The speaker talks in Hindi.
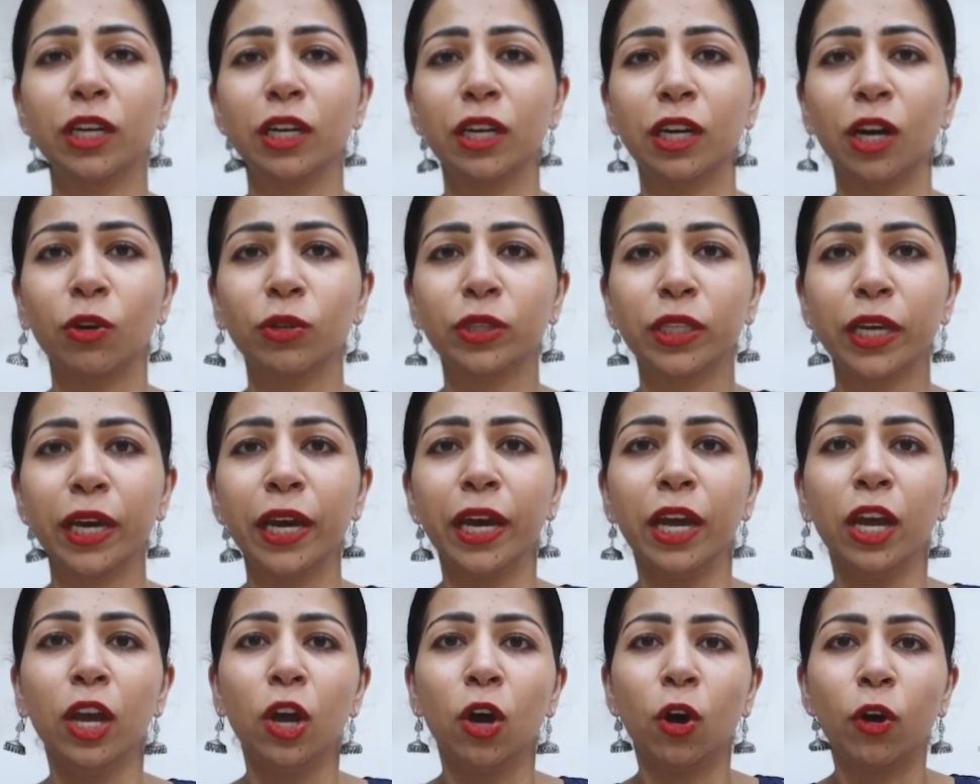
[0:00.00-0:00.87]
चल रहा होता
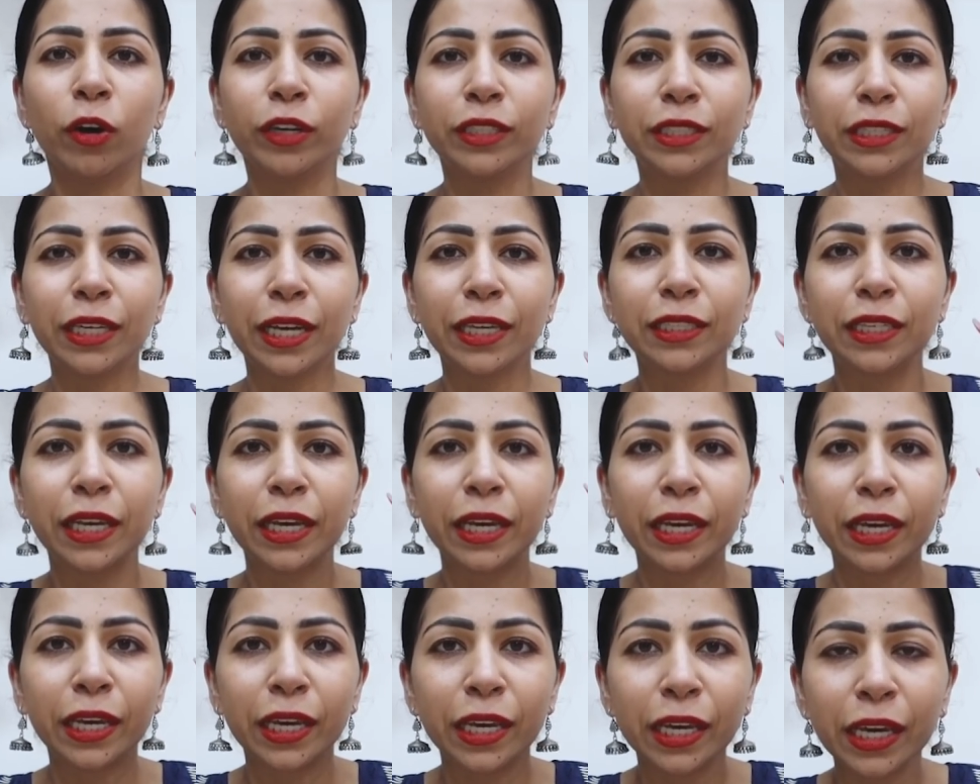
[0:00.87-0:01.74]
है और
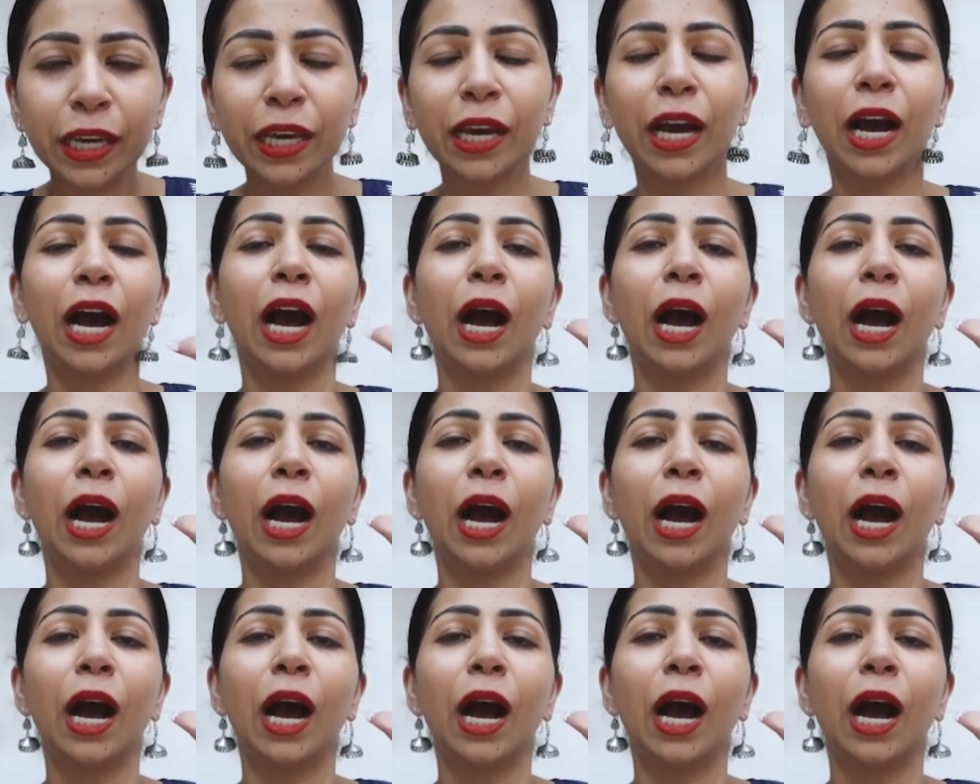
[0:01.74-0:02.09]
जैसे ही